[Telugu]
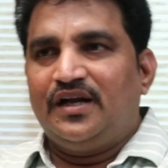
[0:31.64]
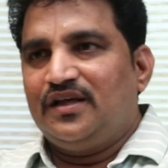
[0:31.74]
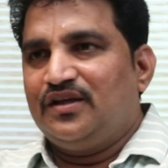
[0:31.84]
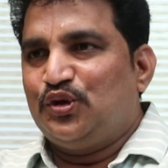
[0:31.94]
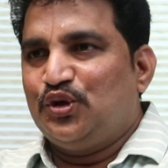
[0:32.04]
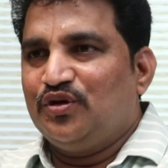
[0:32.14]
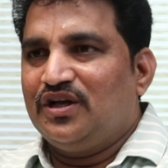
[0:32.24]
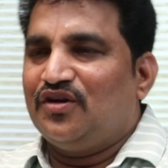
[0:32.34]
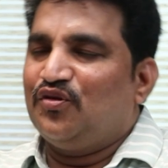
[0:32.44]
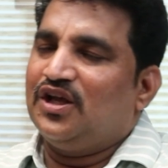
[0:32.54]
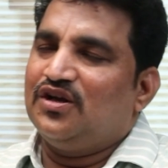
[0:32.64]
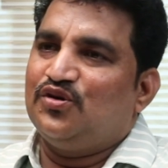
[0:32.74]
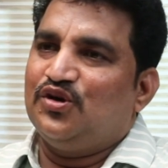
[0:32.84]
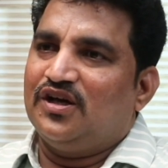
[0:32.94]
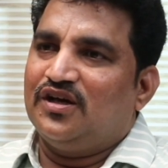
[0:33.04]
అంటే ఈ రెండు వేల ఇరవై
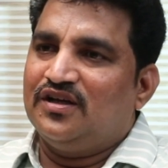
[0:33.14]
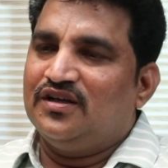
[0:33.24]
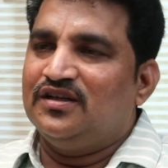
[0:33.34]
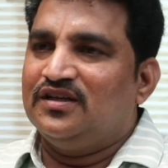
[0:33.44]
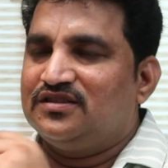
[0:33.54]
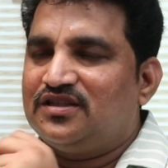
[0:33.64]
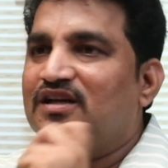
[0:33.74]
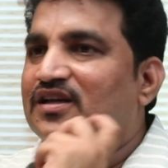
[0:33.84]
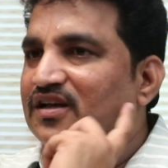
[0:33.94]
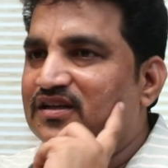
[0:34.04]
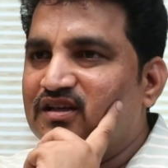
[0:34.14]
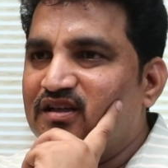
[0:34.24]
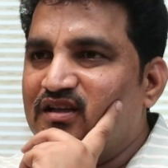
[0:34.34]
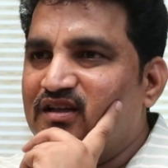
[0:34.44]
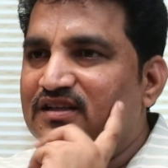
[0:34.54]
నాలుగు కూడా చాలా కీలకం
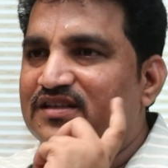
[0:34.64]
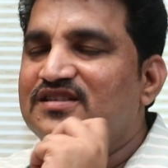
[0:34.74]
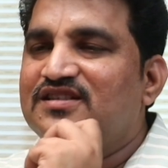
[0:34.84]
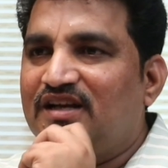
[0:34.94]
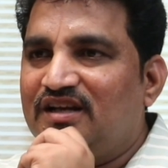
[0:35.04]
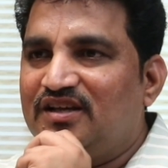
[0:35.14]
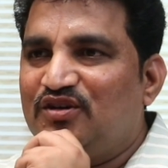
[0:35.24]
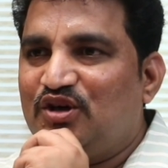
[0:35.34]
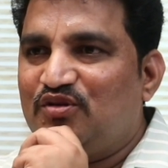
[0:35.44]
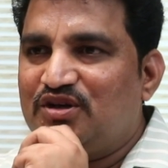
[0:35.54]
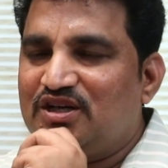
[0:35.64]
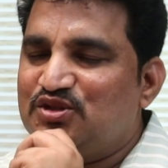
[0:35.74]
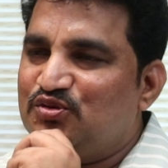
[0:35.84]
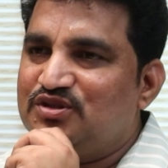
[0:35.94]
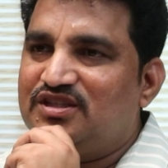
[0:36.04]
కదా ఈసారి ఏమైనా
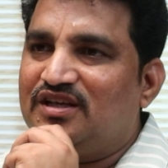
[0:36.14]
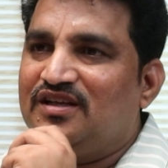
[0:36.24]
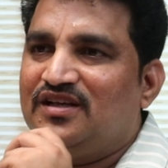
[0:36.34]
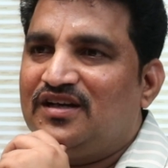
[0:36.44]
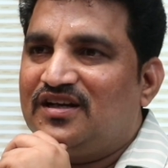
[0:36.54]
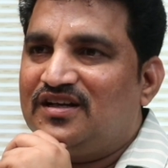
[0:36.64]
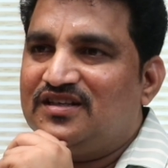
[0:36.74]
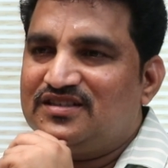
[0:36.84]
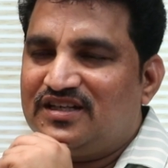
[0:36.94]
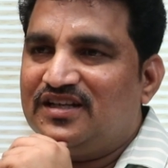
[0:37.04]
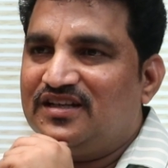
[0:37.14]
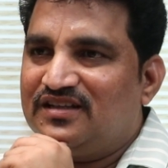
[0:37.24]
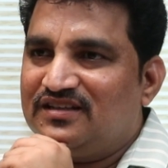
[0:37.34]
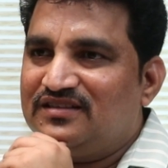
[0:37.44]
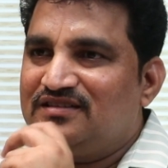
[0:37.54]
అవకాశం వస్తే కంటెస్ట్
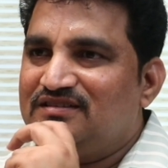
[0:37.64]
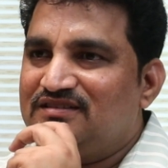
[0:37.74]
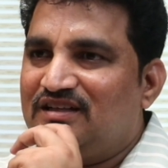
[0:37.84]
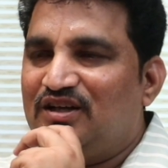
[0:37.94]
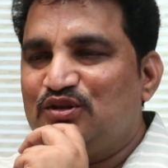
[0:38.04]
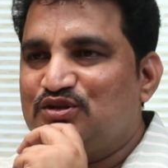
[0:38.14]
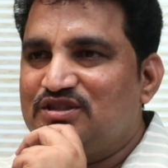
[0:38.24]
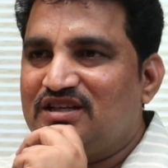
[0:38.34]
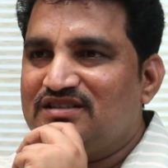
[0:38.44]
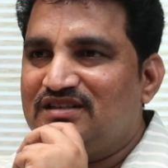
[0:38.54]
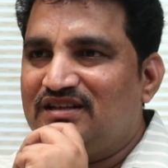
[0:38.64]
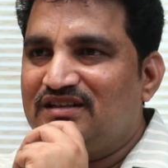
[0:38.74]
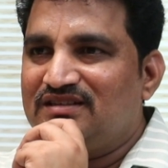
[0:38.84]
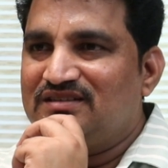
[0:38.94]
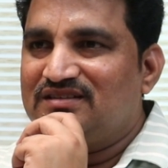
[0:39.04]
చేయడానికి ఆలోచన చేస్తున్నారా